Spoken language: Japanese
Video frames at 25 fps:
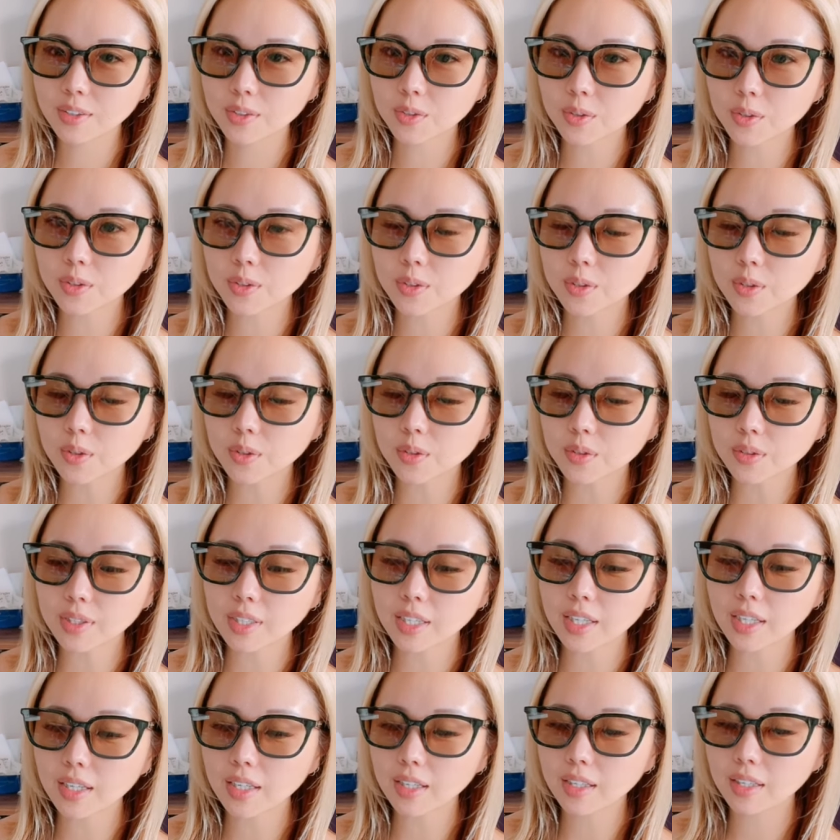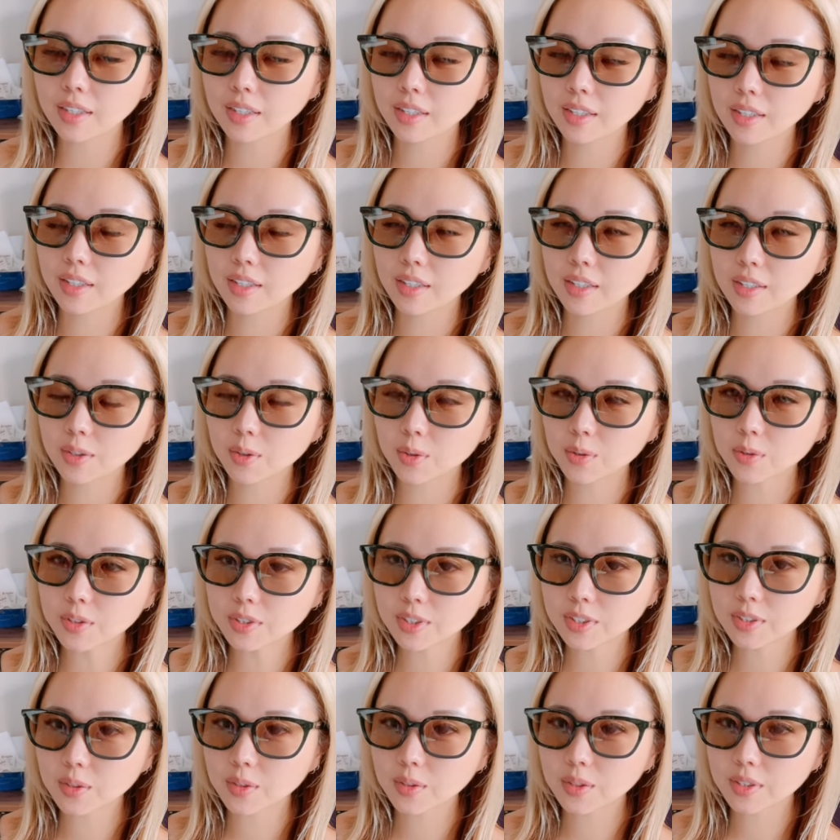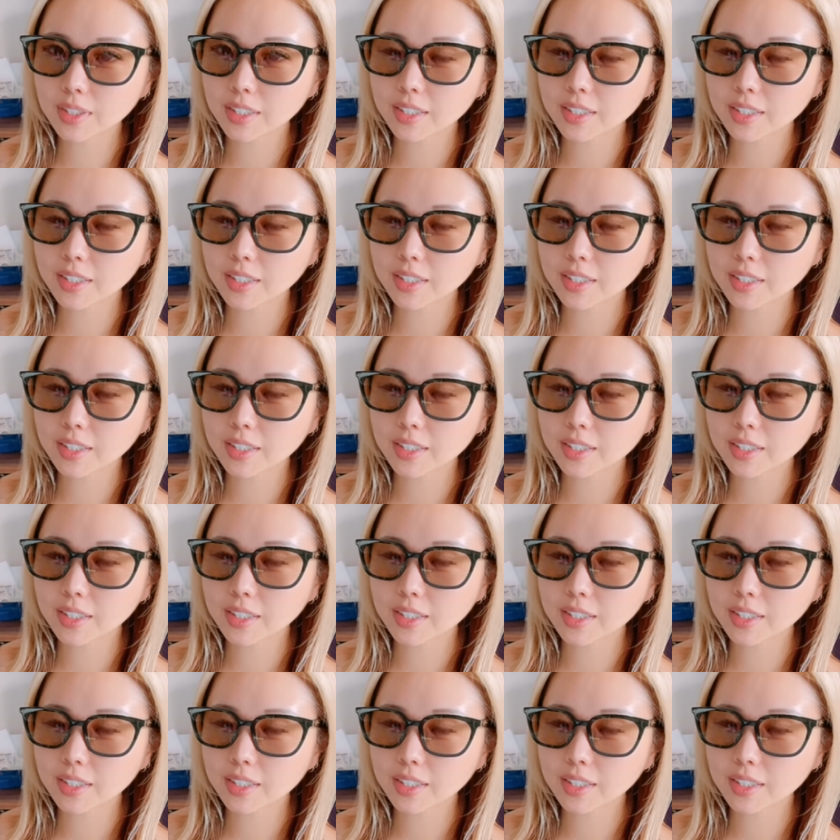ということで、今年の